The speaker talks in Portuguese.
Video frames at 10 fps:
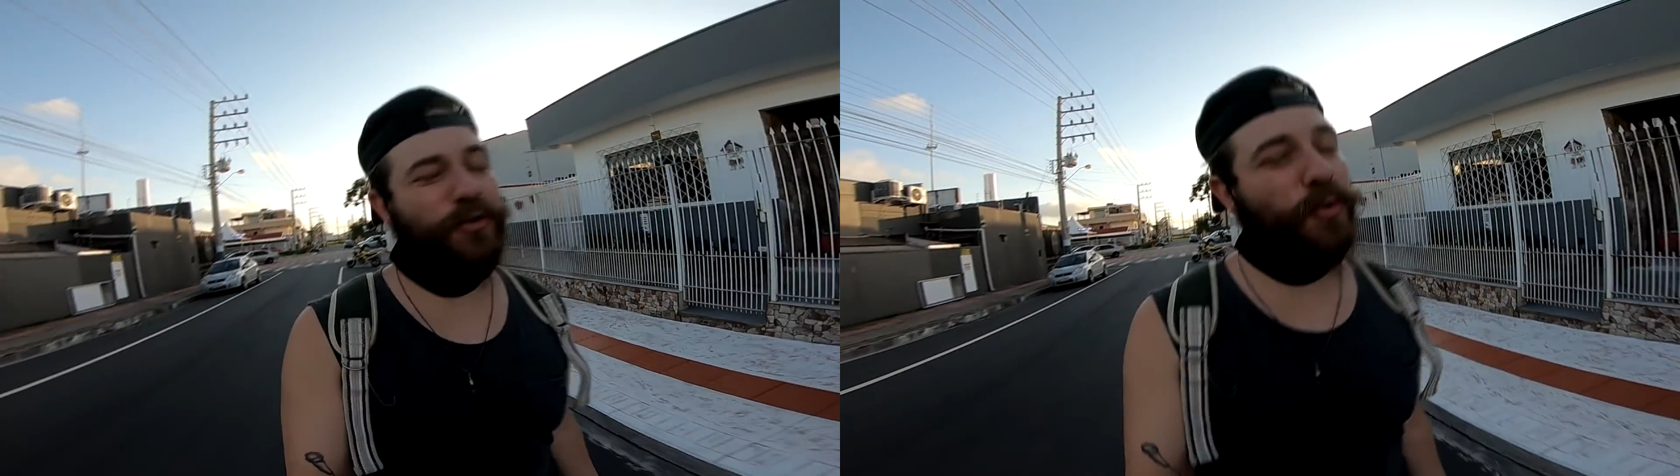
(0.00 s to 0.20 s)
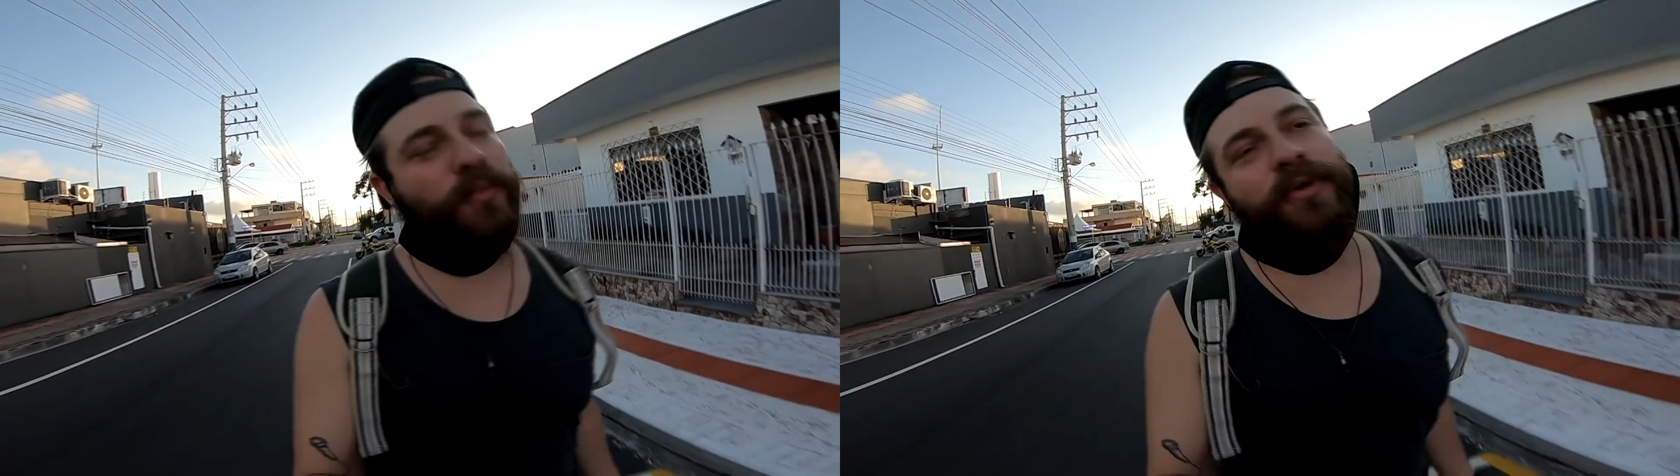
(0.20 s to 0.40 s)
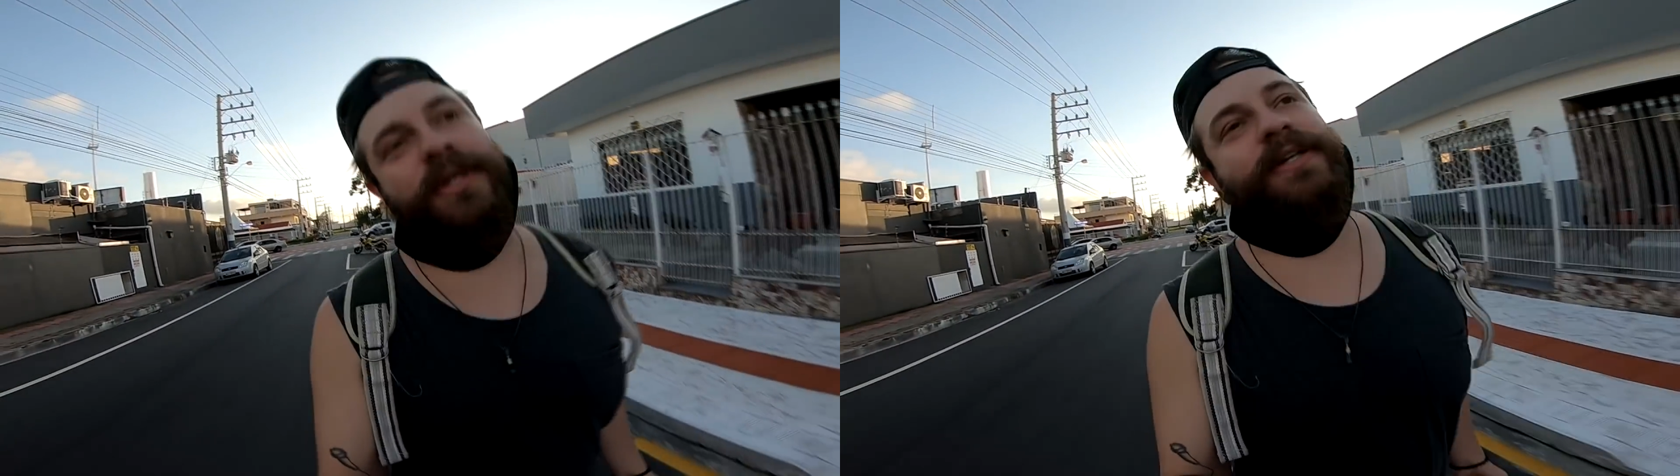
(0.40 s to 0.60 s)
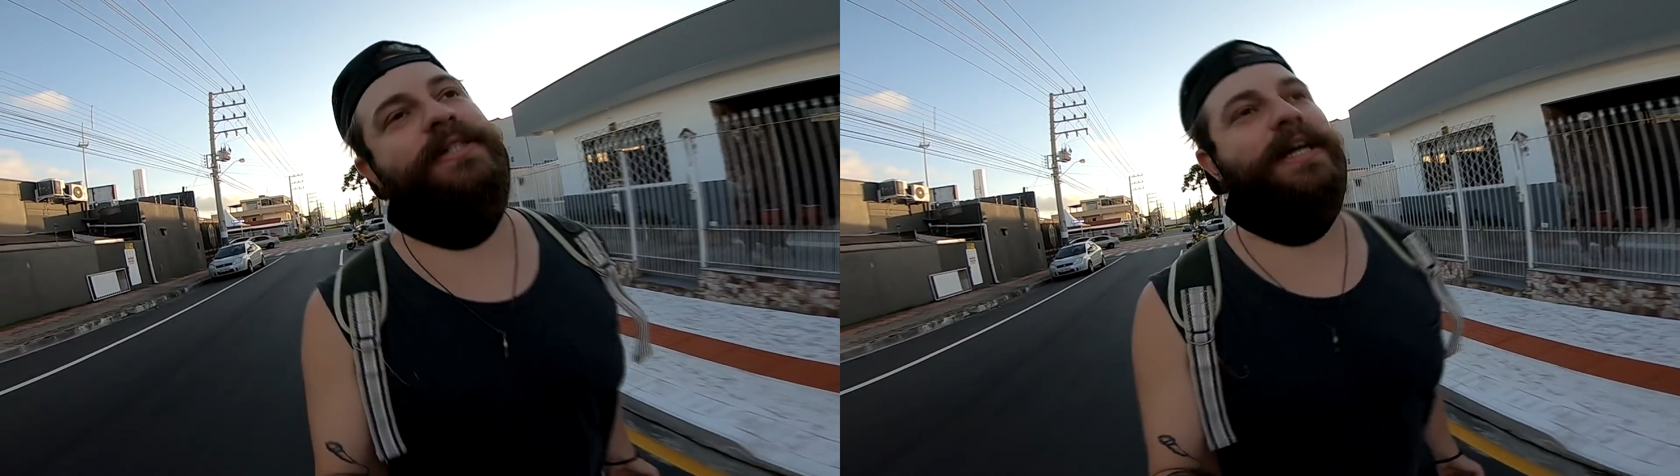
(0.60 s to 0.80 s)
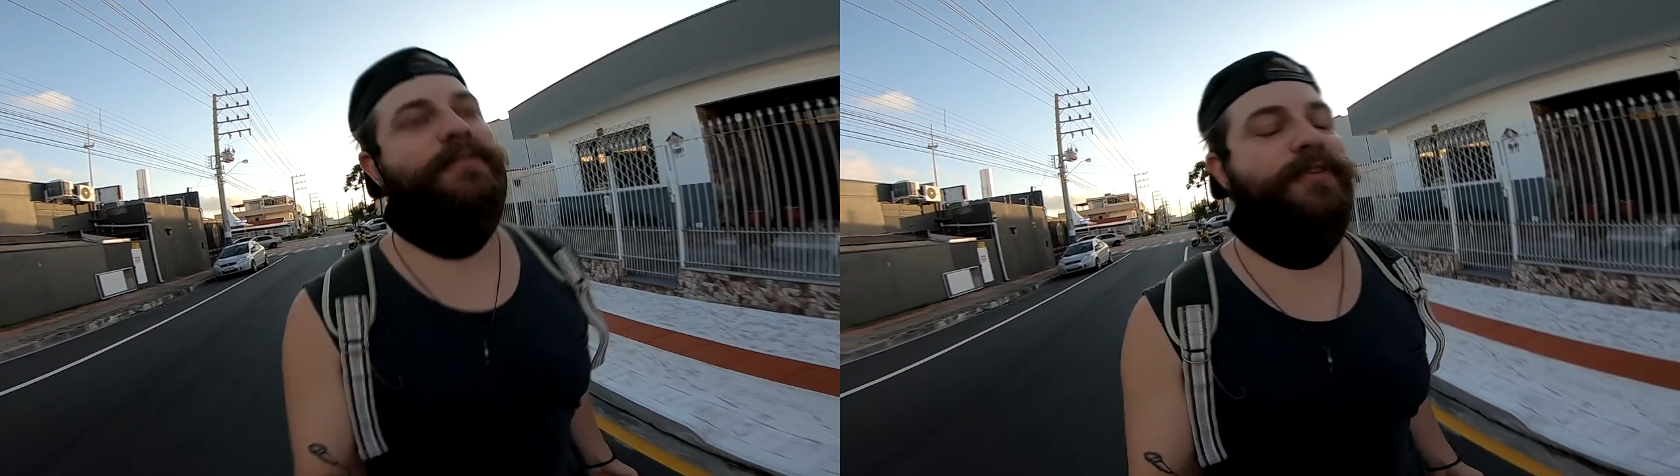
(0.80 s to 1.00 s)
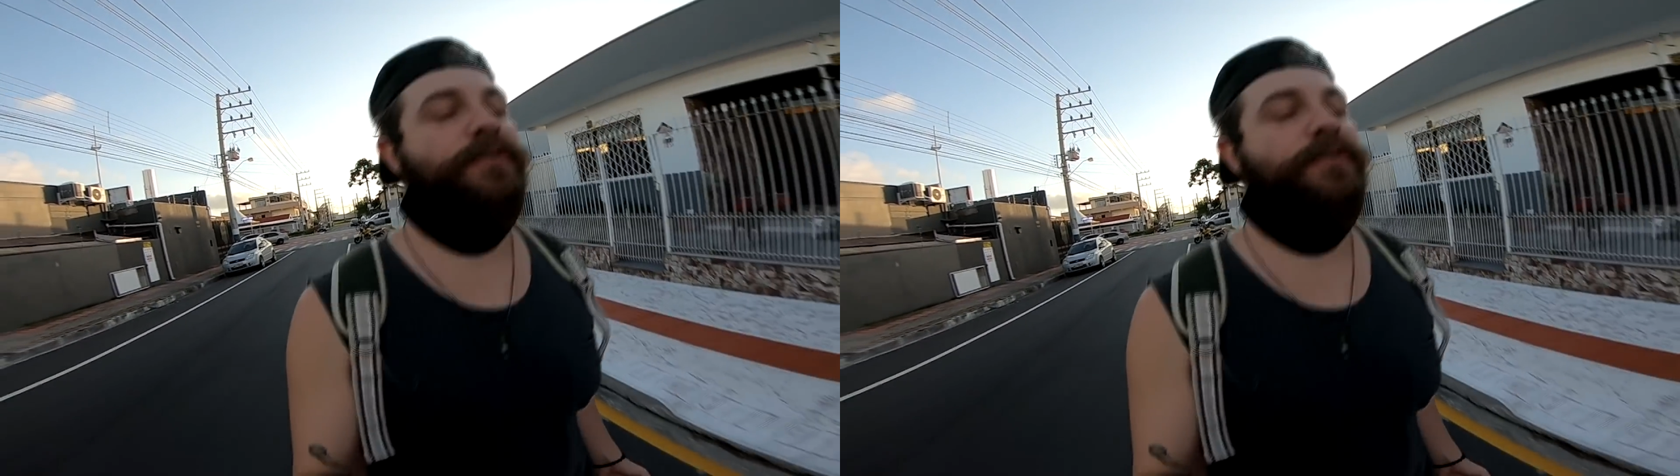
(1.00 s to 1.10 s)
que eu tô muito cansado, Fê.